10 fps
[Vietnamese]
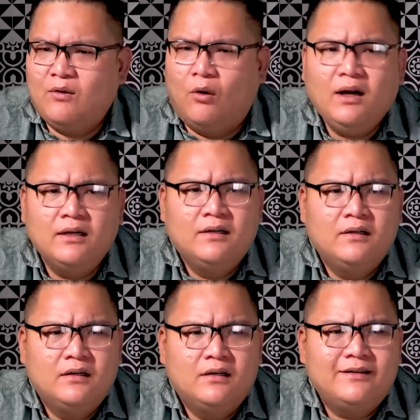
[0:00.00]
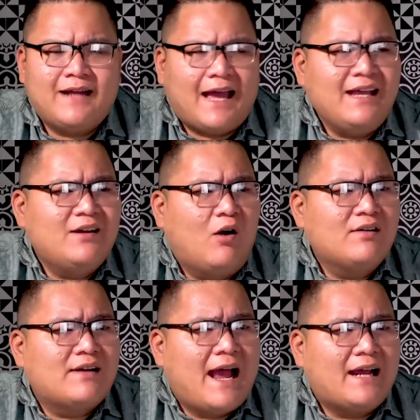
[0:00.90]
kêu ủa nãy rõ
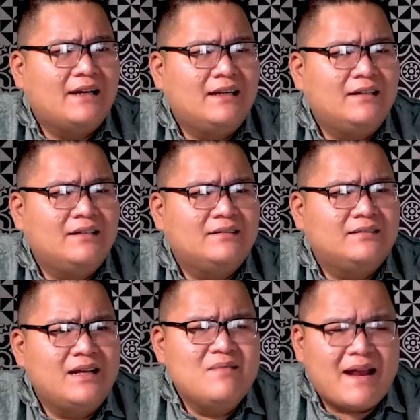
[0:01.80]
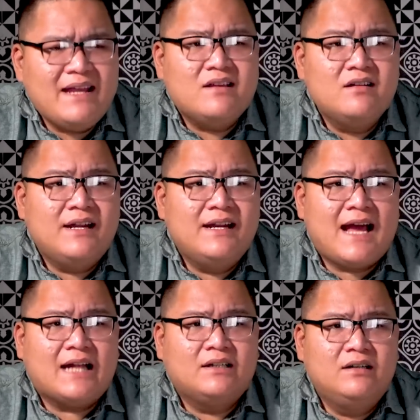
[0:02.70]
ràng ờ, tiếng mấy trước đi
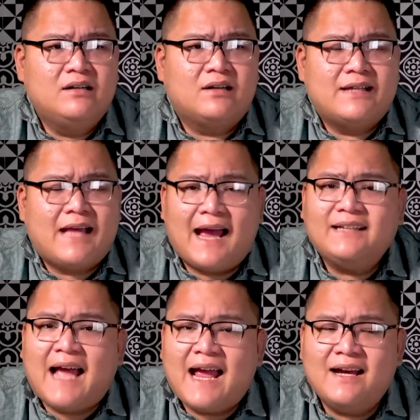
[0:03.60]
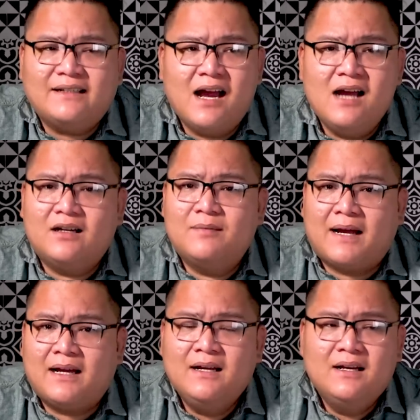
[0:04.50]
ra thưa rồi giải tán hết trơn rồi
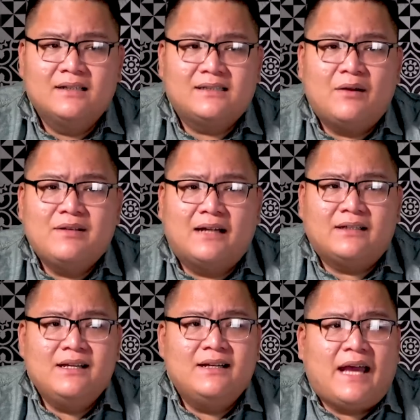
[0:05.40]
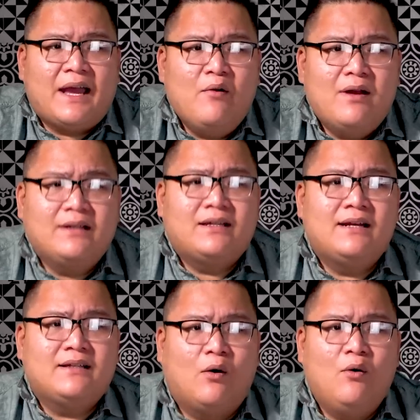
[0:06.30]
mà sao giờ tự nhiên kéo lên
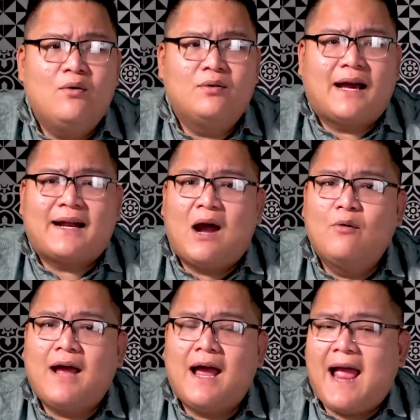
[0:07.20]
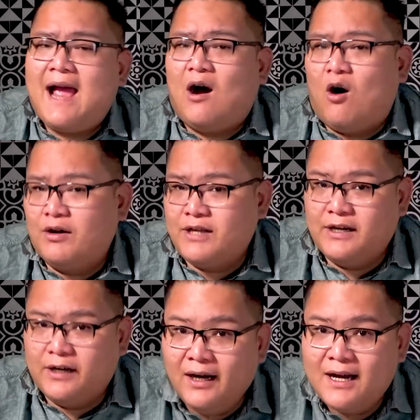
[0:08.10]
trên chỗ karaoke hát hò gì
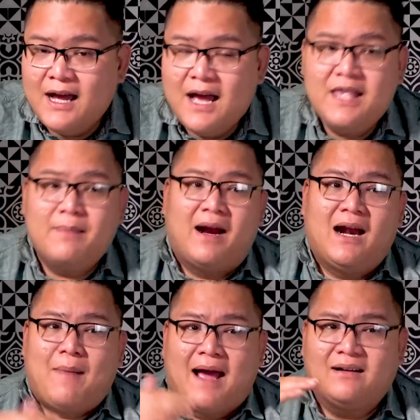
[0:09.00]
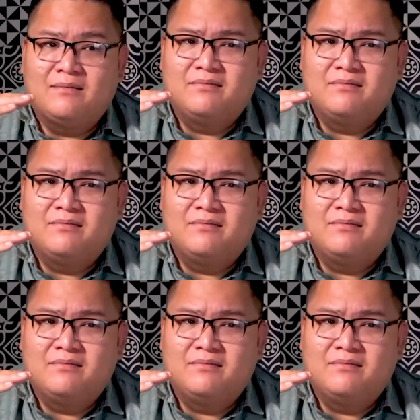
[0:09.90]
nữa nhưng mà đó là bạn